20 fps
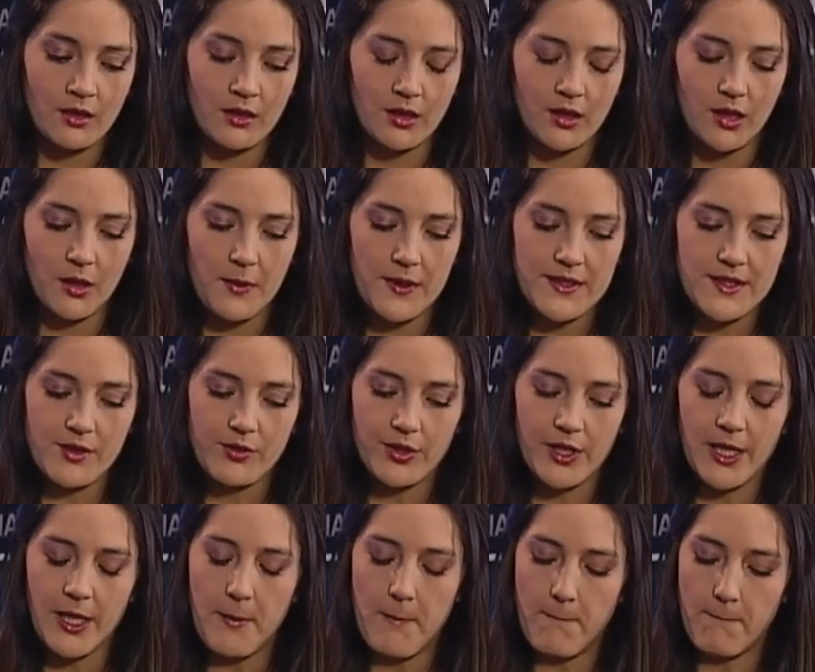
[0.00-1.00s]
¿Qué pasa
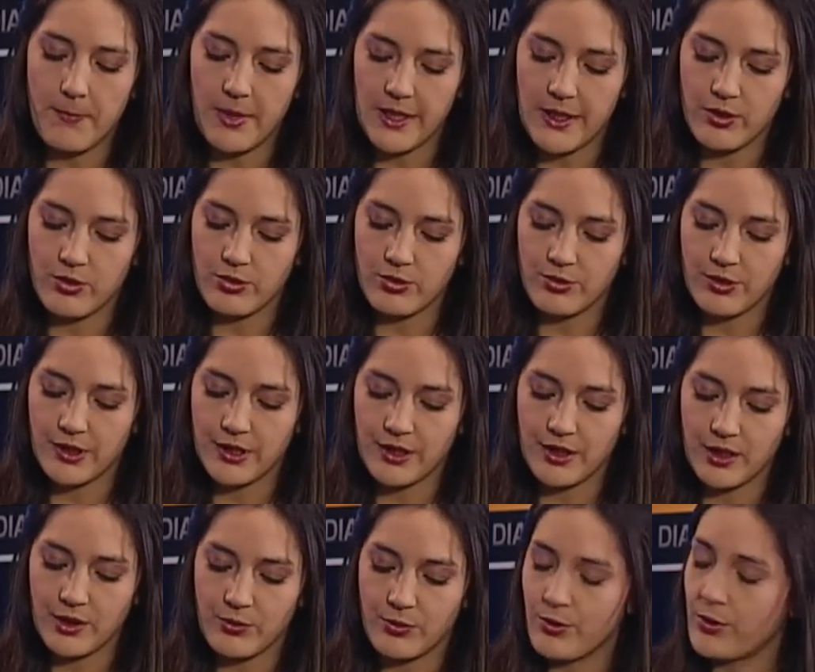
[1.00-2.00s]
con el empleo?
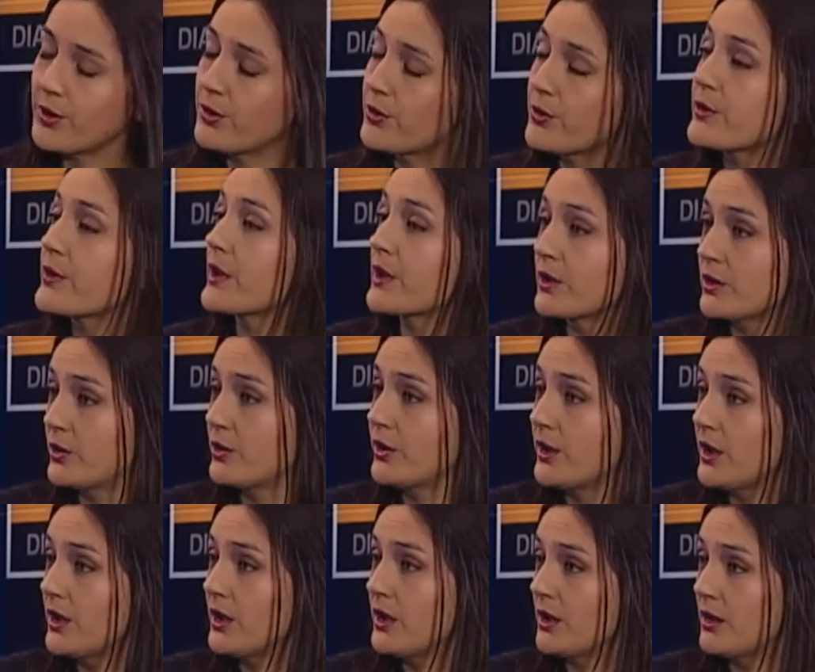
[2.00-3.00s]
Eh, algunos de estos
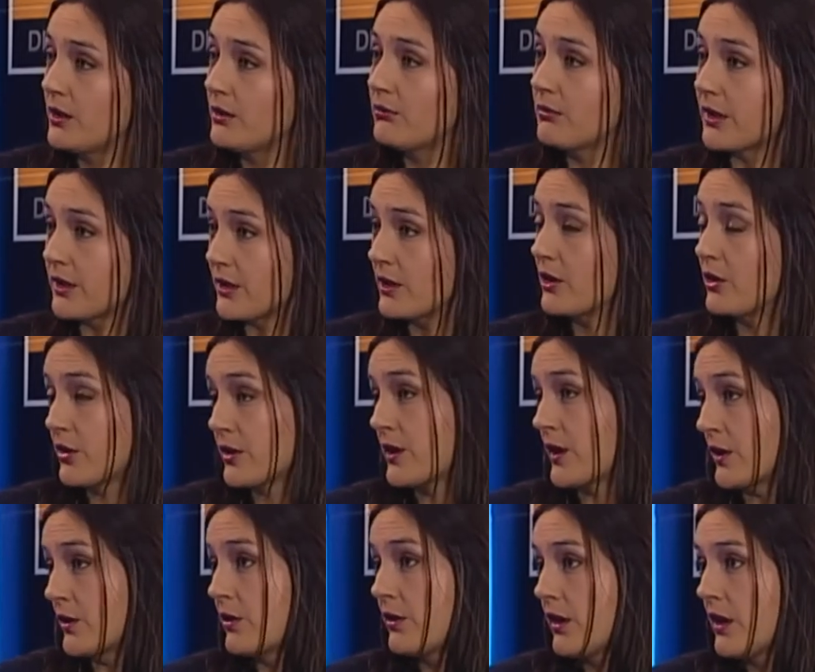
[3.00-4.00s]
sectores, los
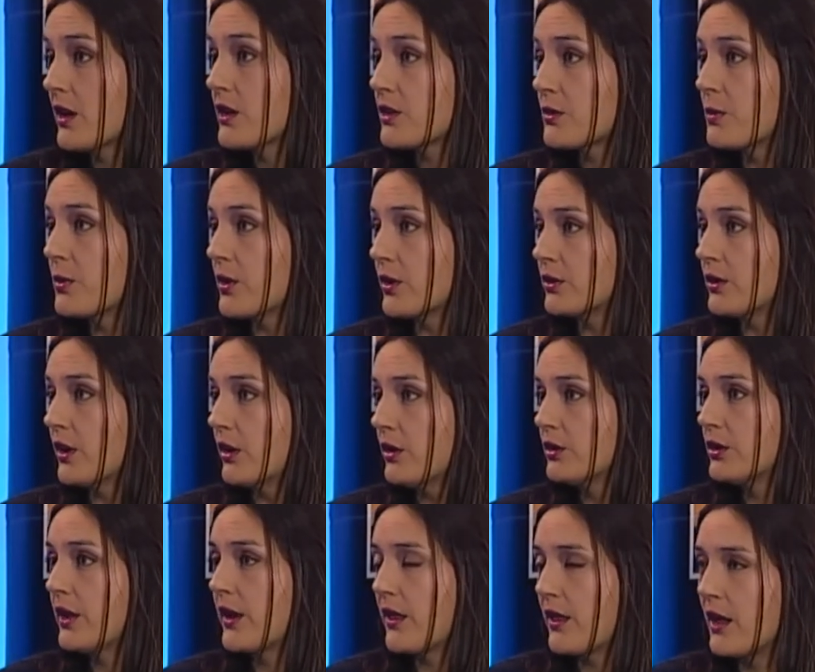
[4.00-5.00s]
sectores
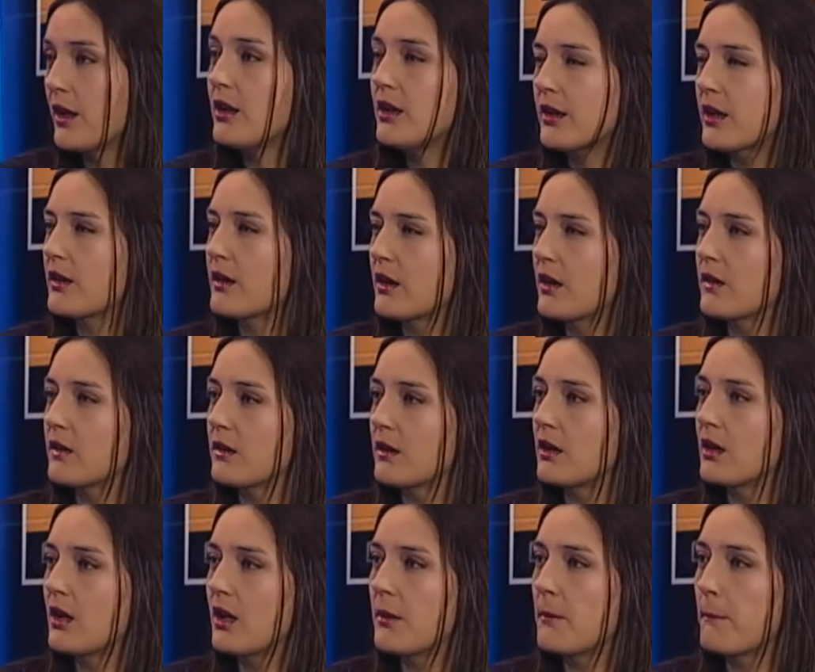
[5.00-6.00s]
exportadores dan gran
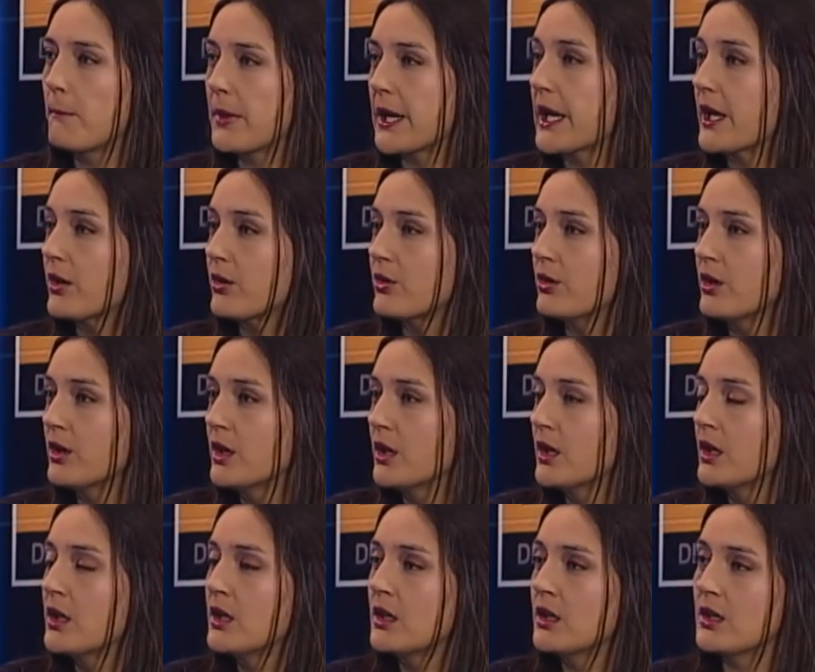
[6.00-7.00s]
cantidad de empleo.
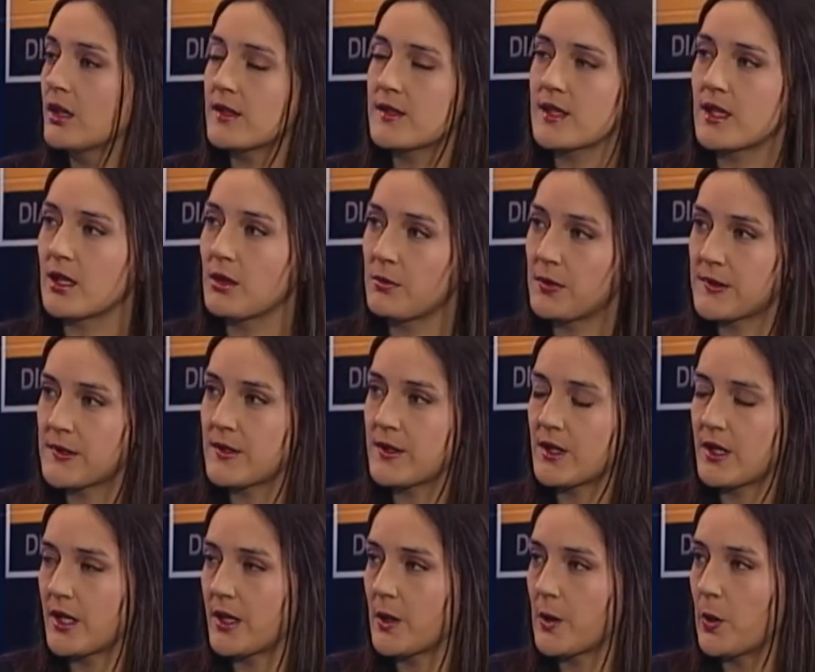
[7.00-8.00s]
Y si es que empiezan
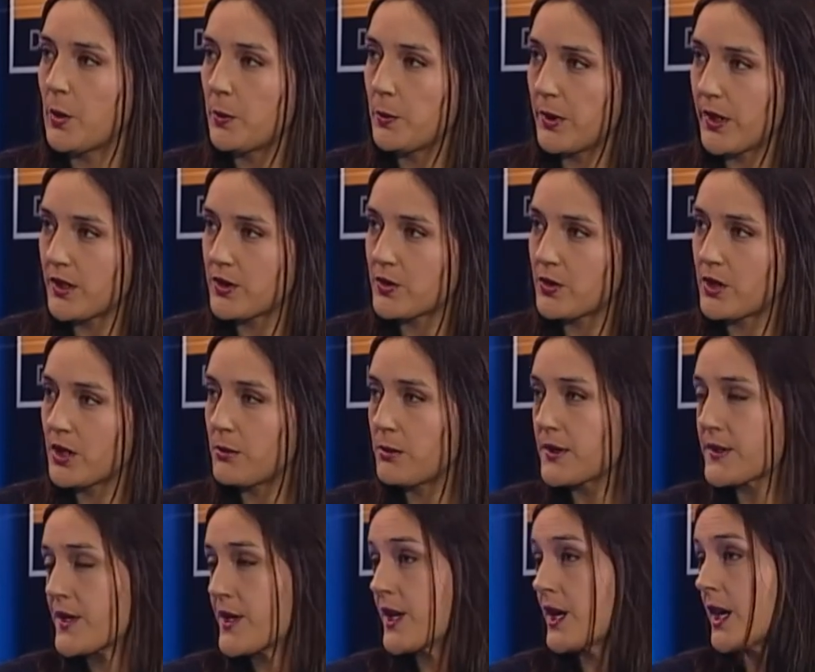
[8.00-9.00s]
a caer los precios y
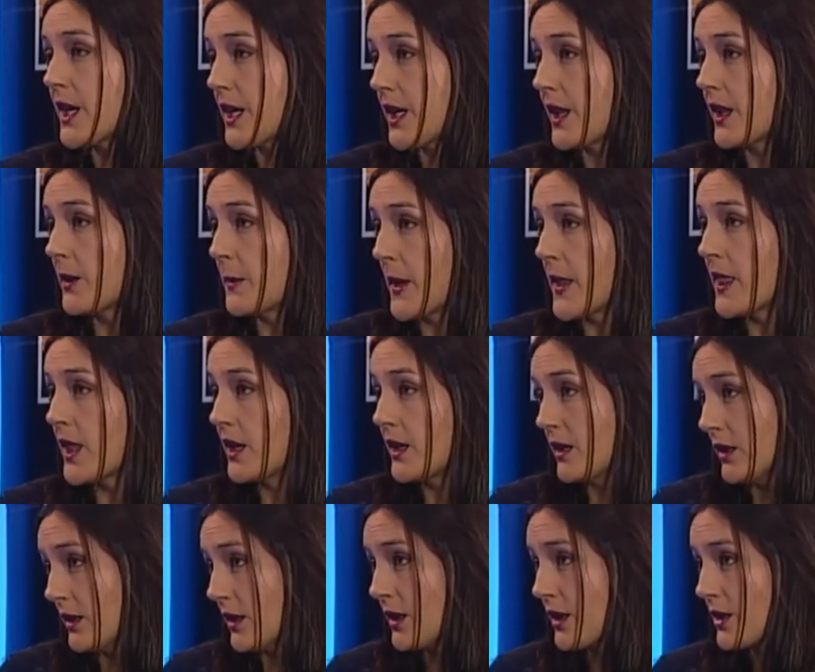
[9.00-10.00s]
empiezan a caer las
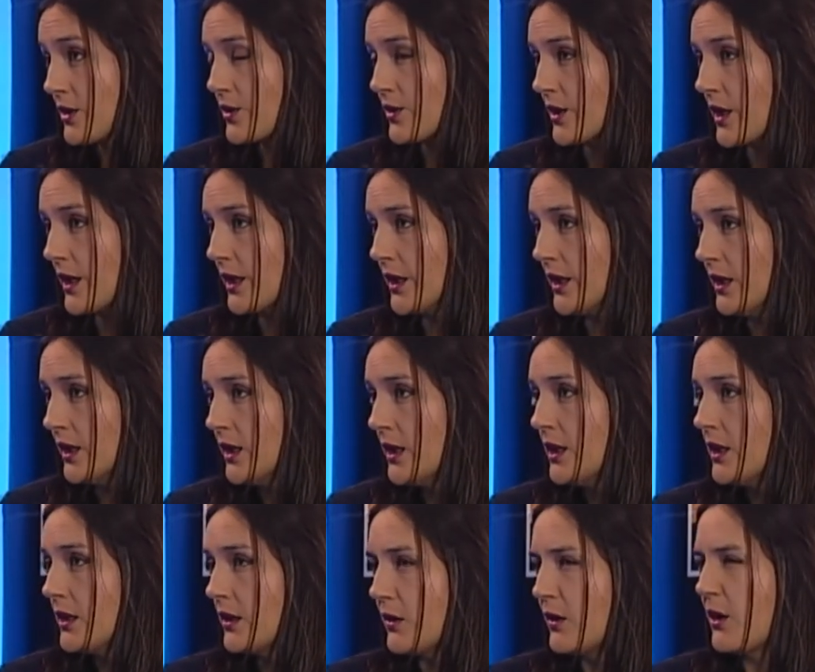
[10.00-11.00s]
demandas internacionales,
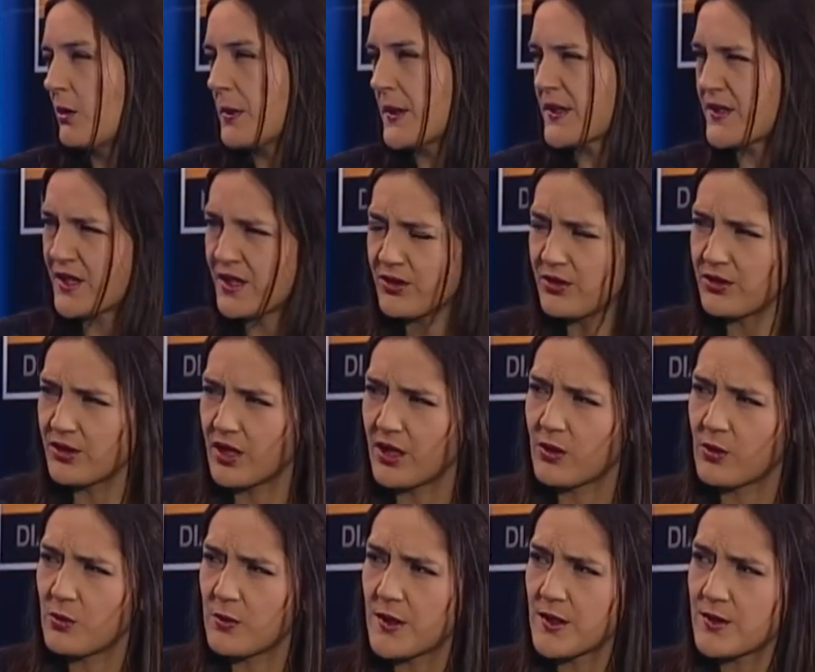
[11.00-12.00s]
¿qué va a pasar con
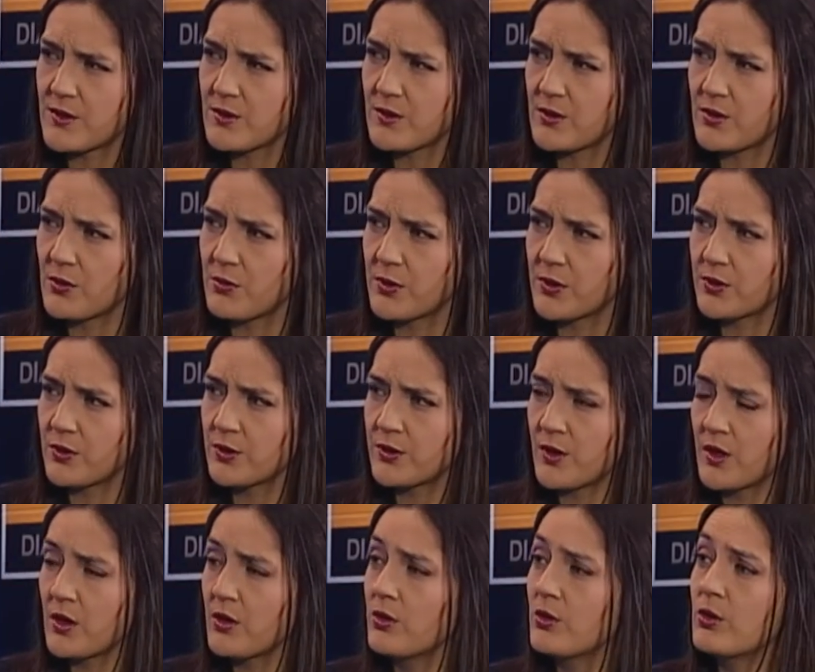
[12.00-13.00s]
la recuperación de sus puestos de
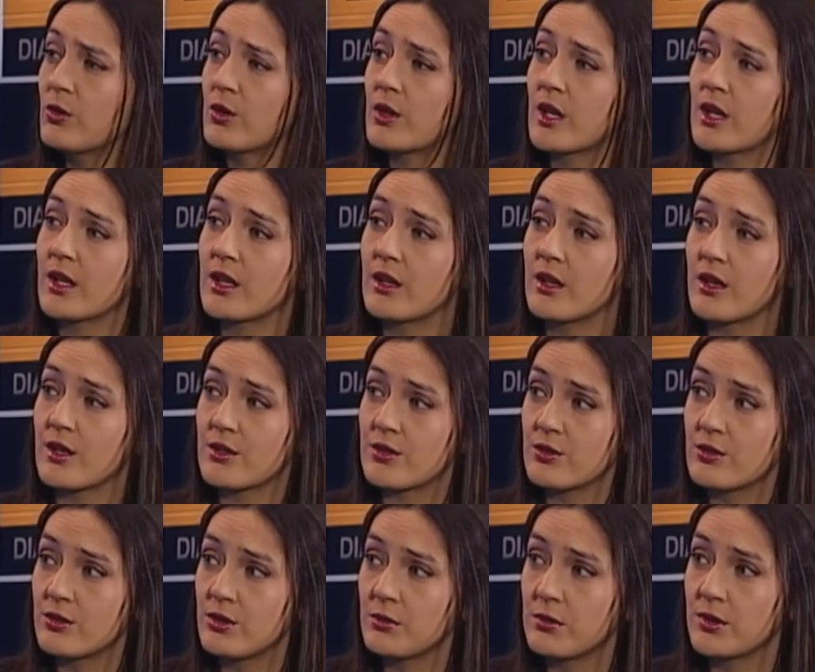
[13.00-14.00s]
trabajo o con la
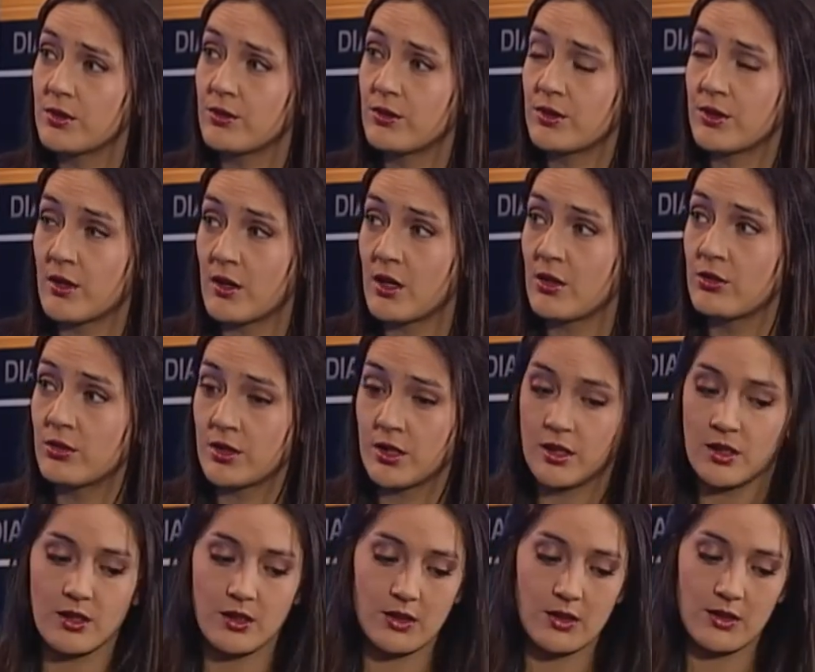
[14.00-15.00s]
generación de puestos de trabajo
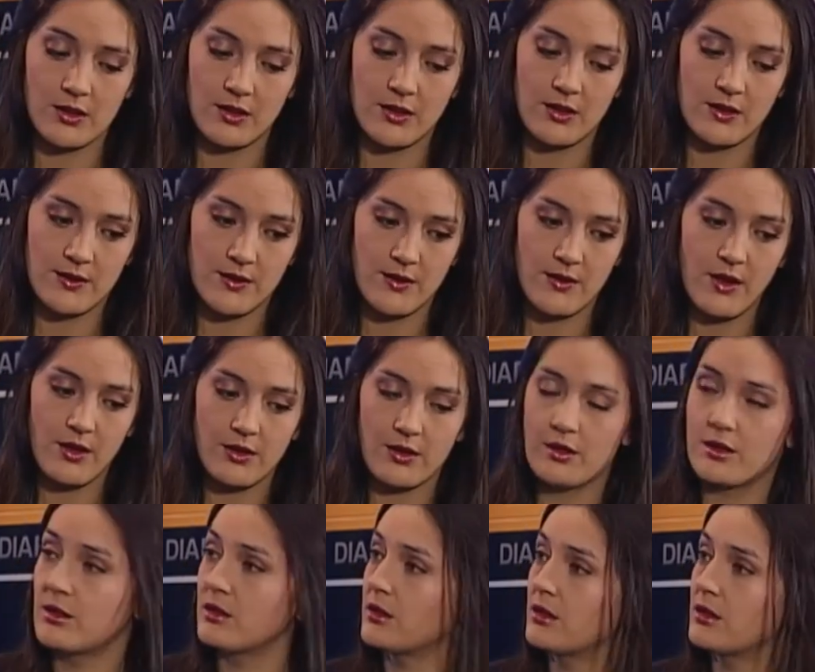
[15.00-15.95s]
que, se dan?